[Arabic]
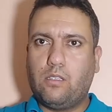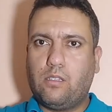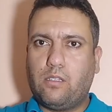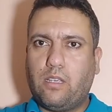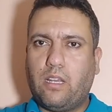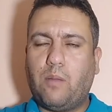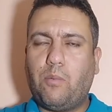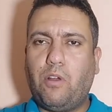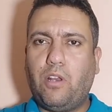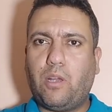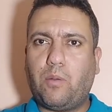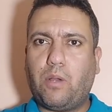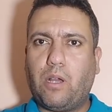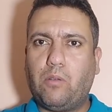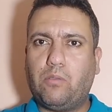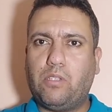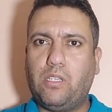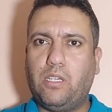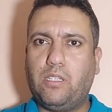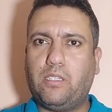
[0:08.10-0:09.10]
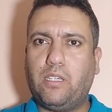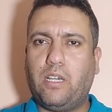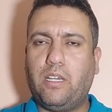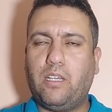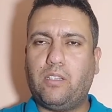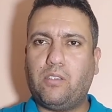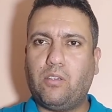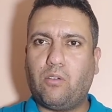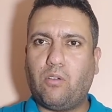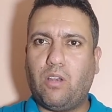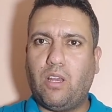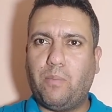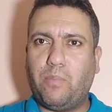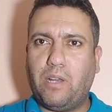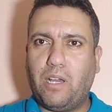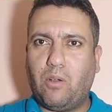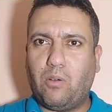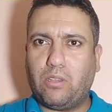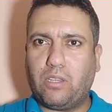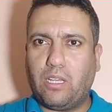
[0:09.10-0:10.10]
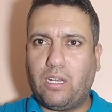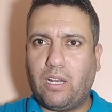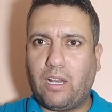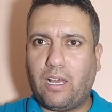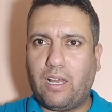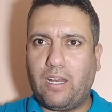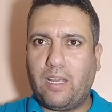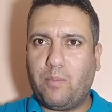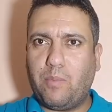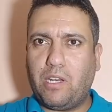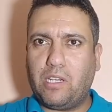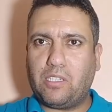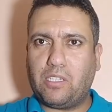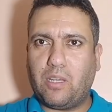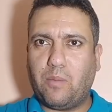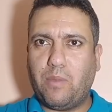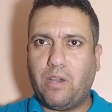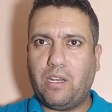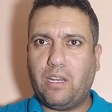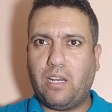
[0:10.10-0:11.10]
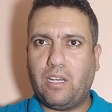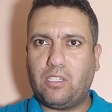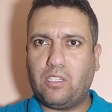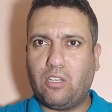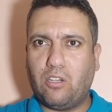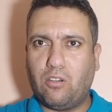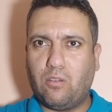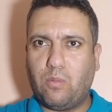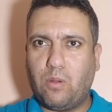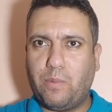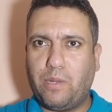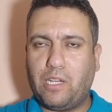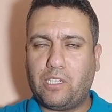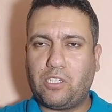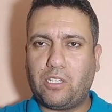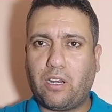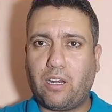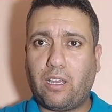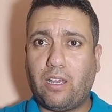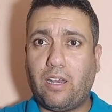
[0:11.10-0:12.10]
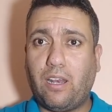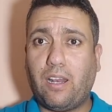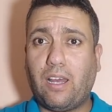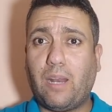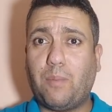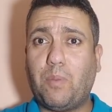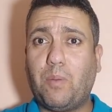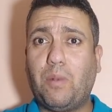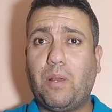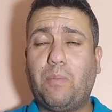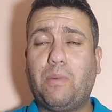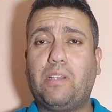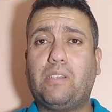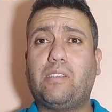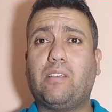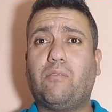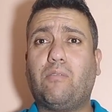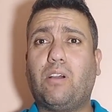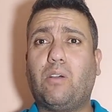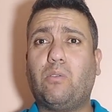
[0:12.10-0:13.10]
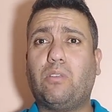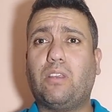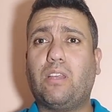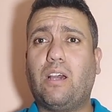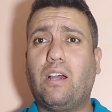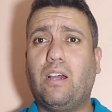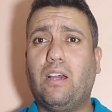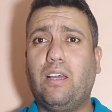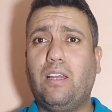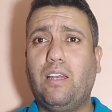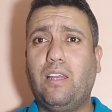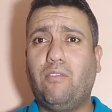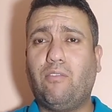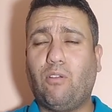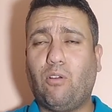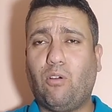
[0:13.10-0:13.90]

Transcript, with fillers: السلام عليكم خوتي تحياتي كل ابناء وطني الغالي من الشمال الى الجنوب ومن الشرق الى الغرب بلا ما ننساو خوتنا اللي في